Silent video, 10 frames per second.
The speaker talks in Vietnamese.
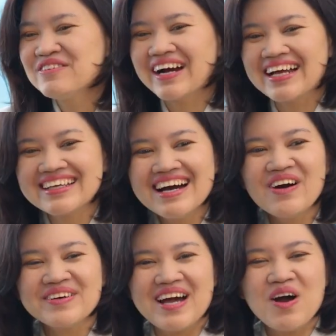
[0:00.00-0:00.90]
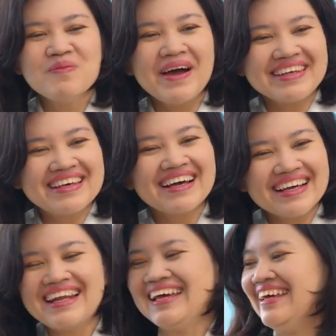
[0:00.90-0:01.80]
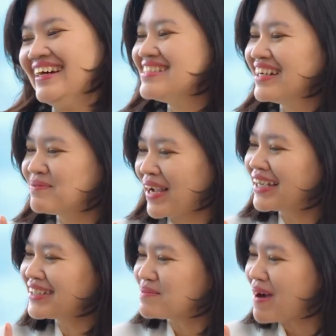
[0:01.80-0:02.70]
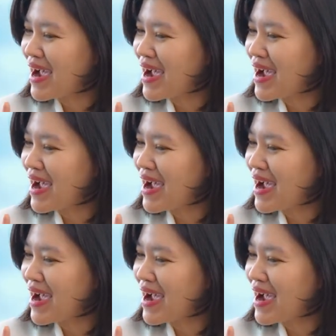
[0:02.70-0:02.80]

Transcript: Phương Anh nhớ hồi nhỏ cũng hay chơi cái này ở trên các cái tờ